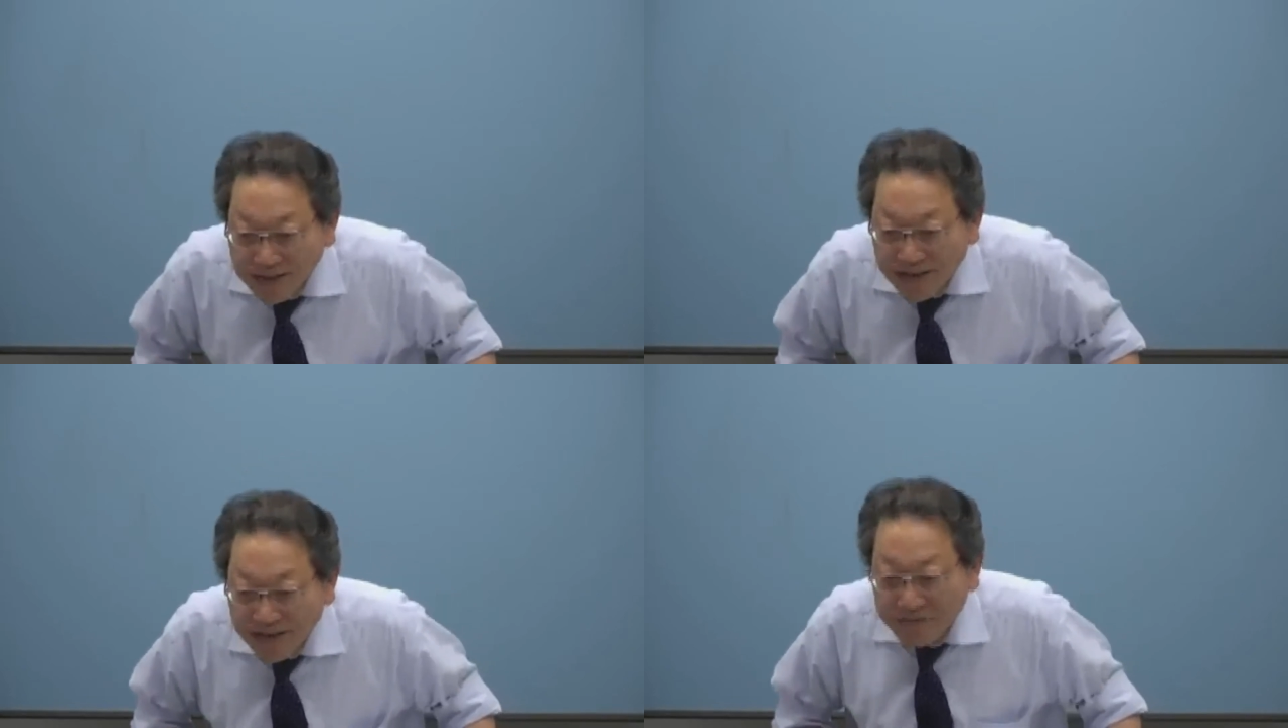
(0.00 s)

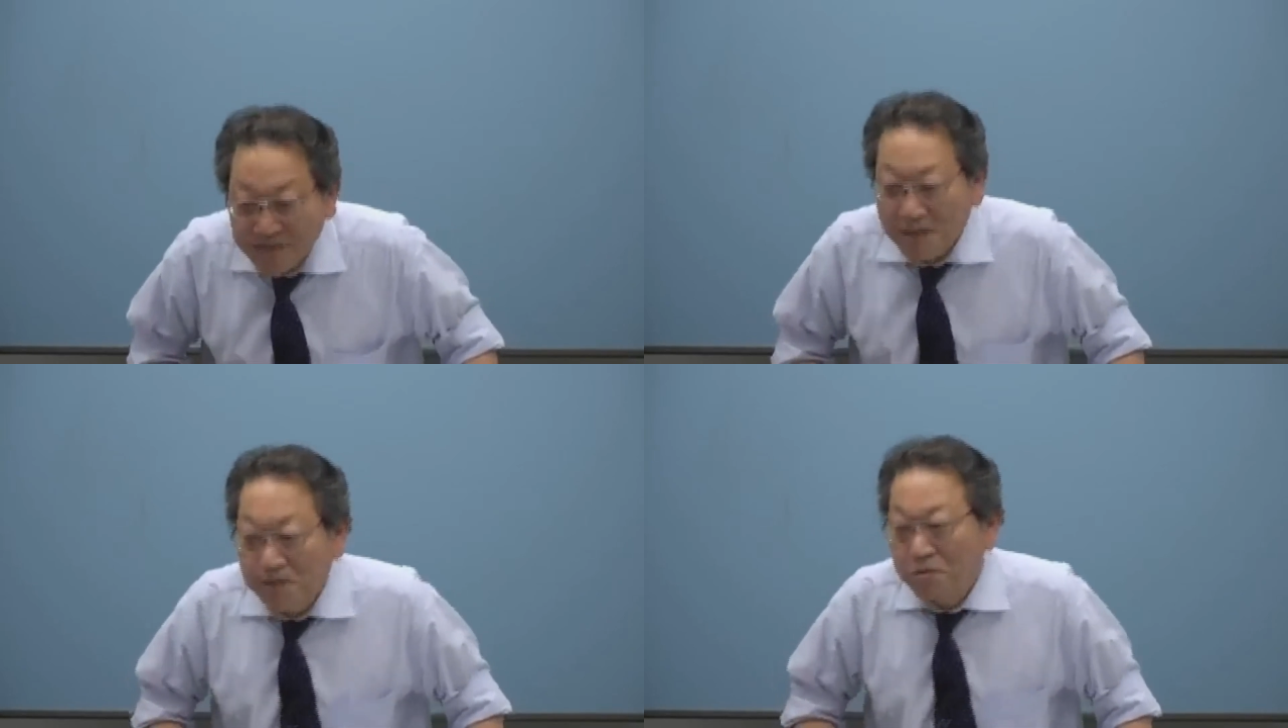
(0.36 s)
でありま
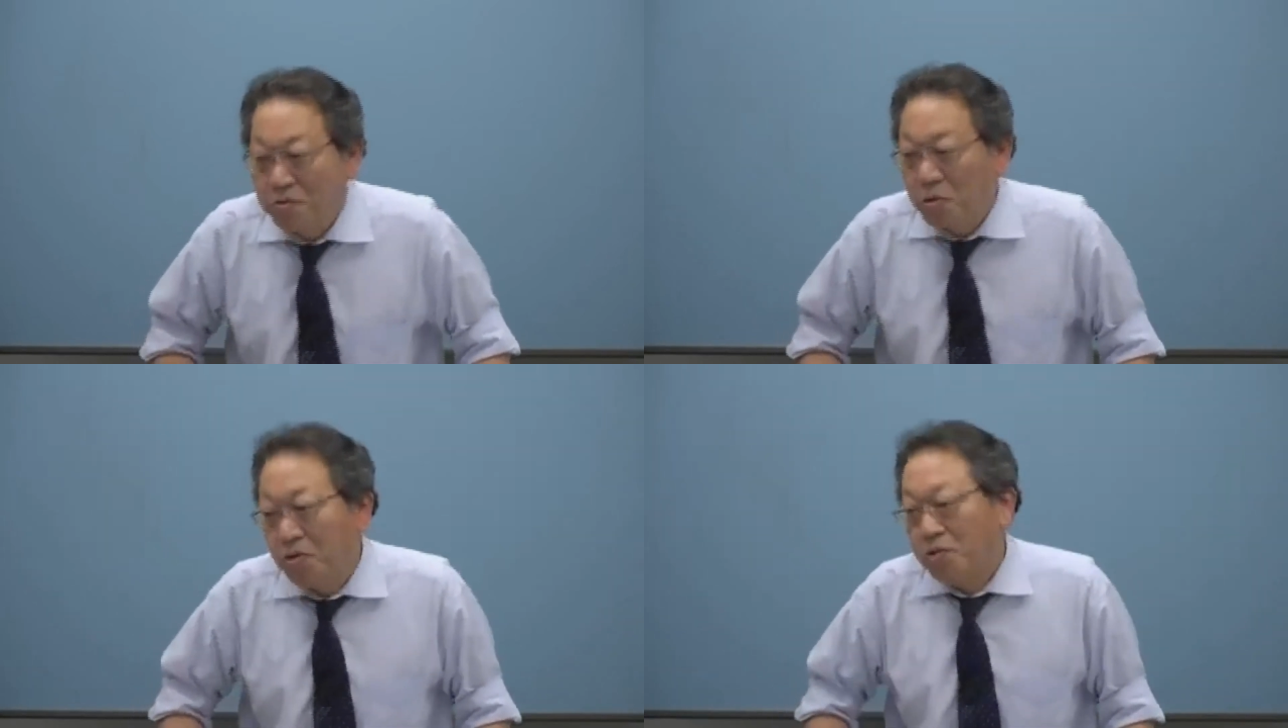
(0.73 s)
すけれど
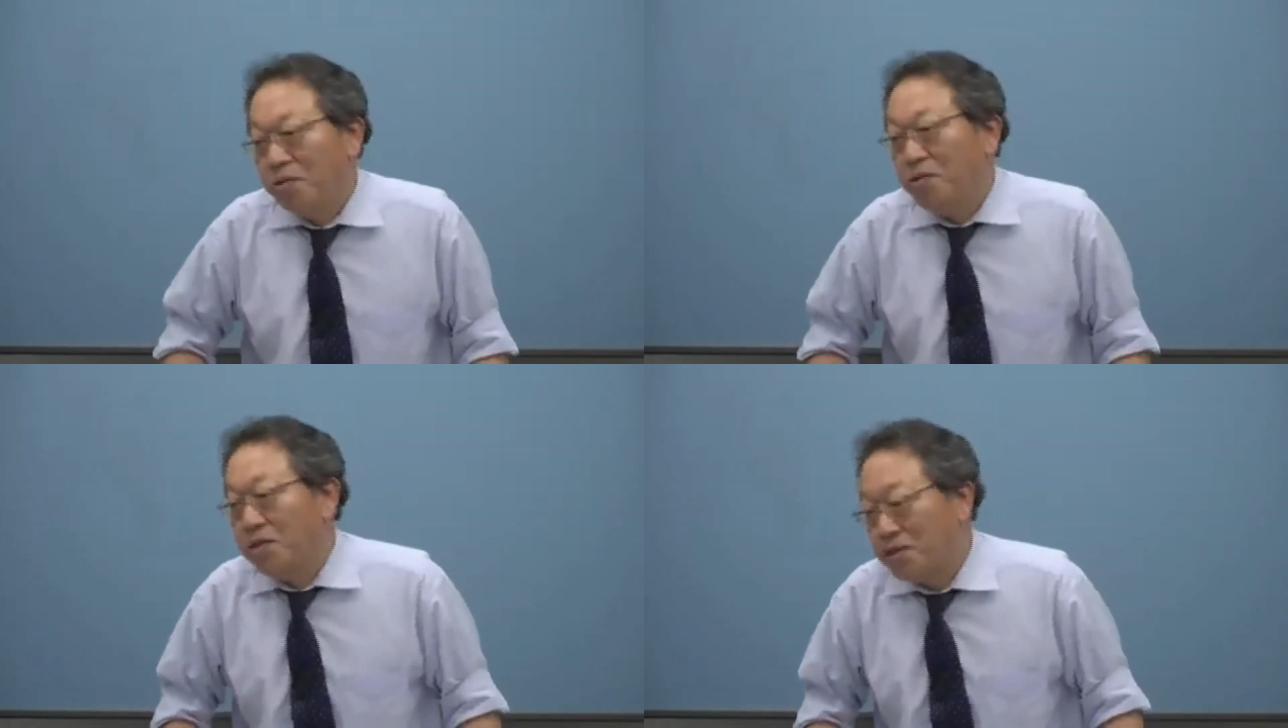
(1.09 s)
もこういう
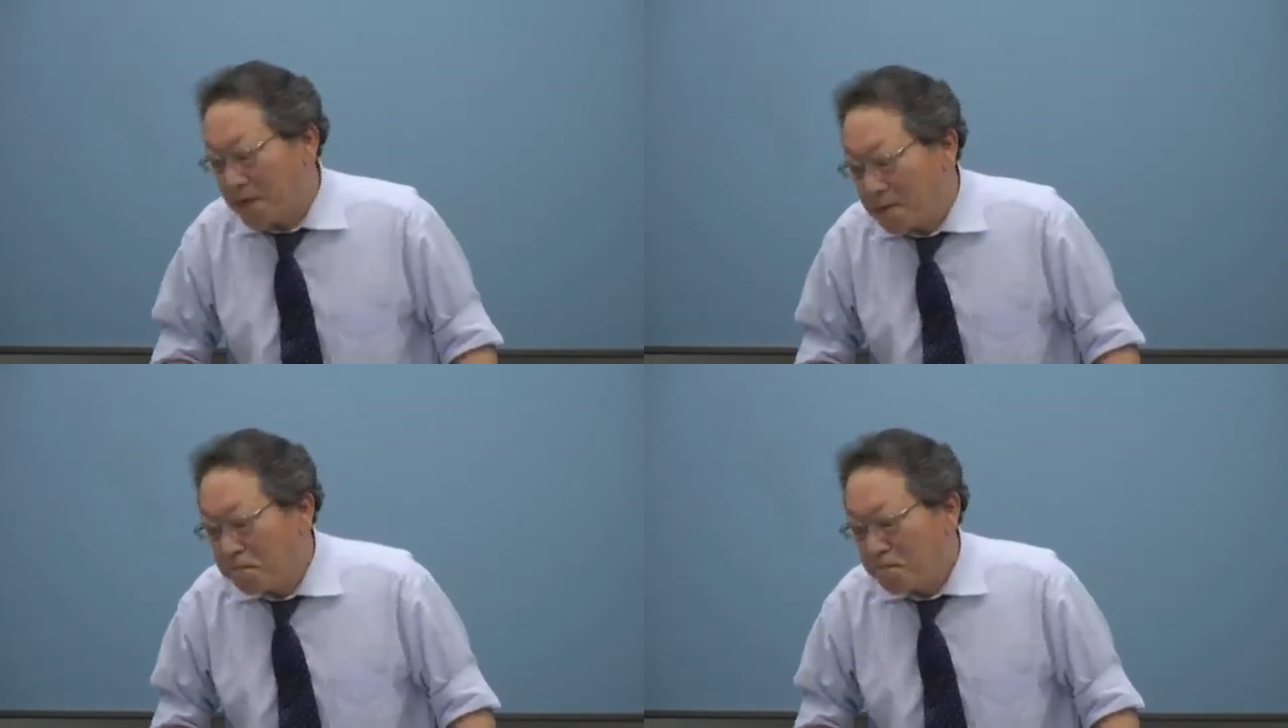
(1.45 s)
ことなんです
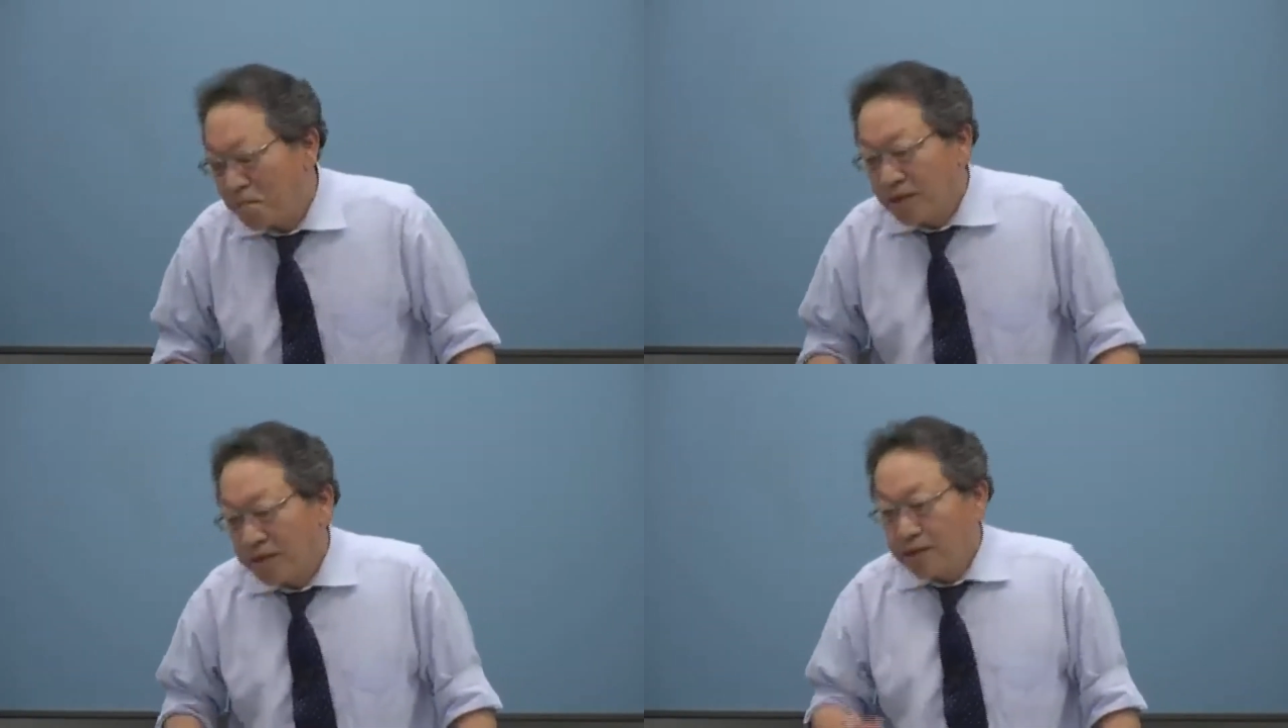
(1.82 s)
ね
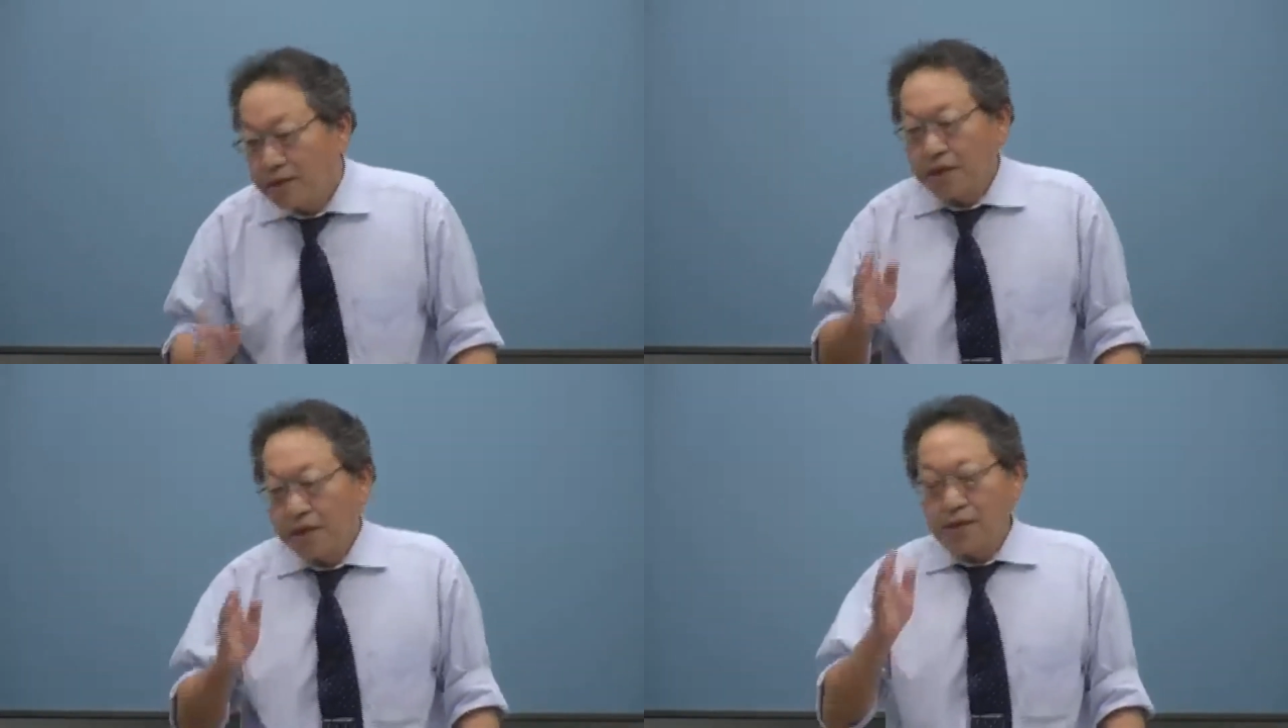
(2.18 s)

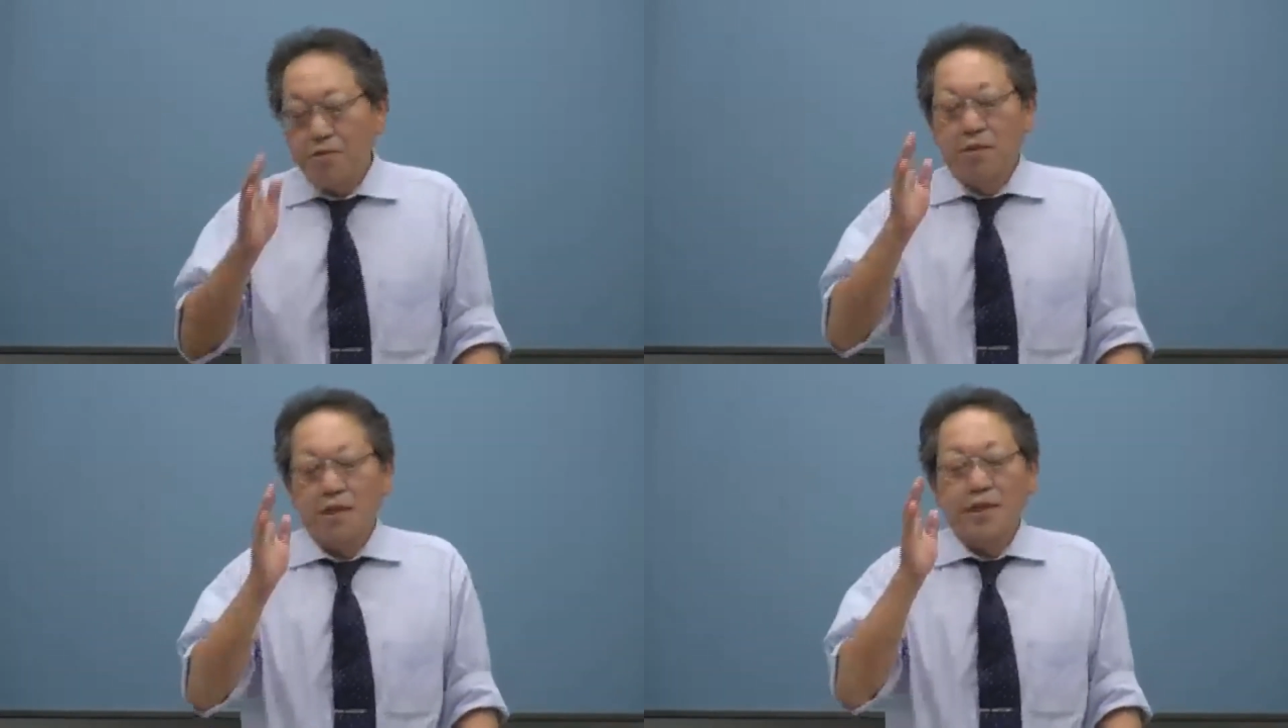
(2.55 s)
試
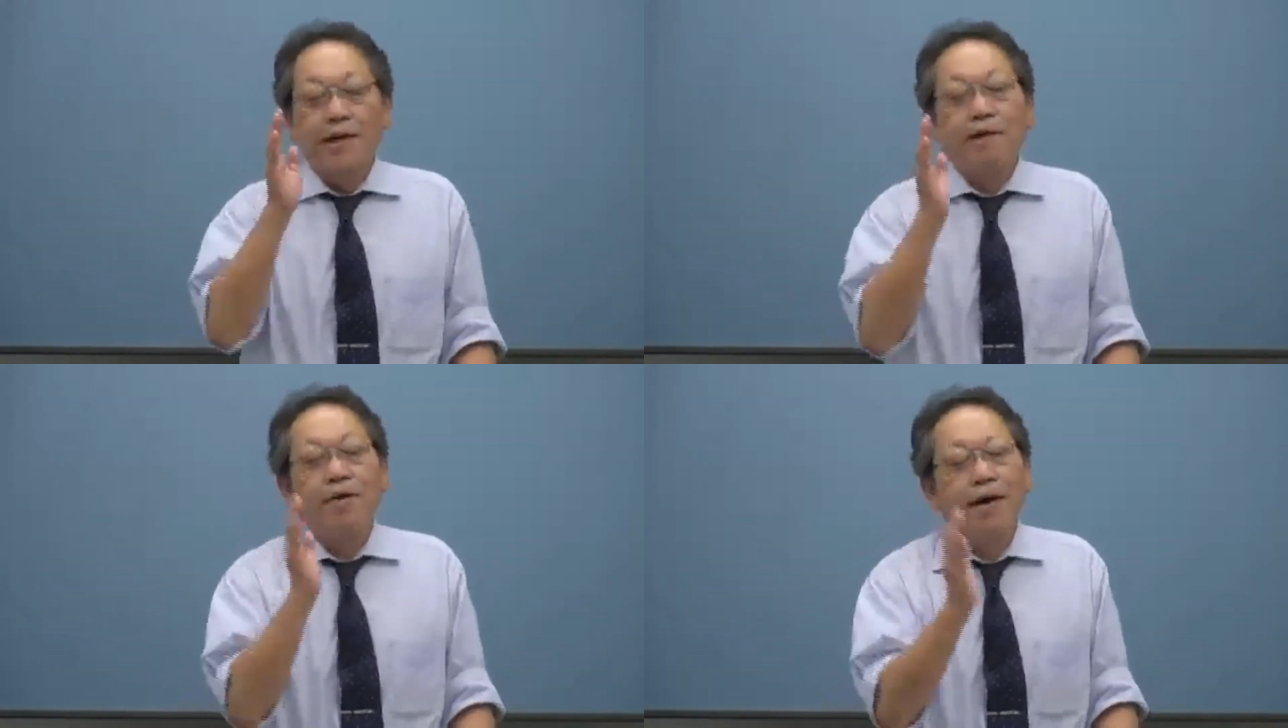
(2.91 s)
験の出
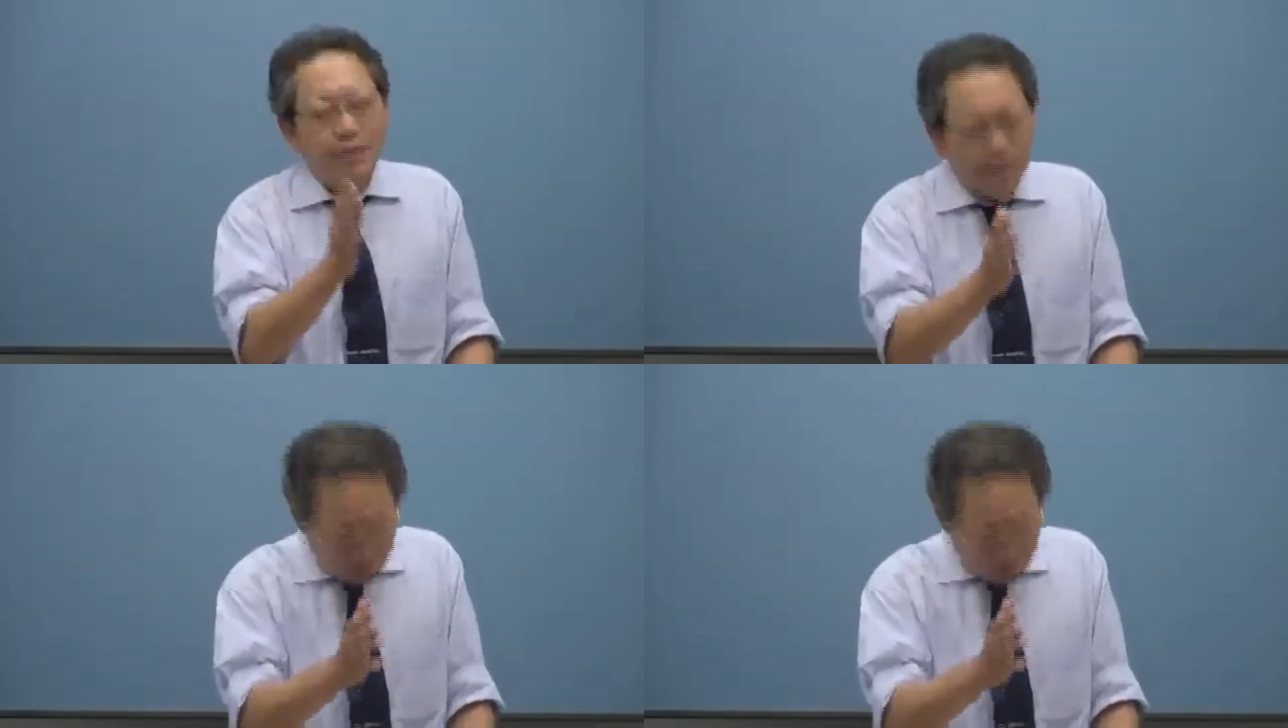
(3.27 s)
来が悪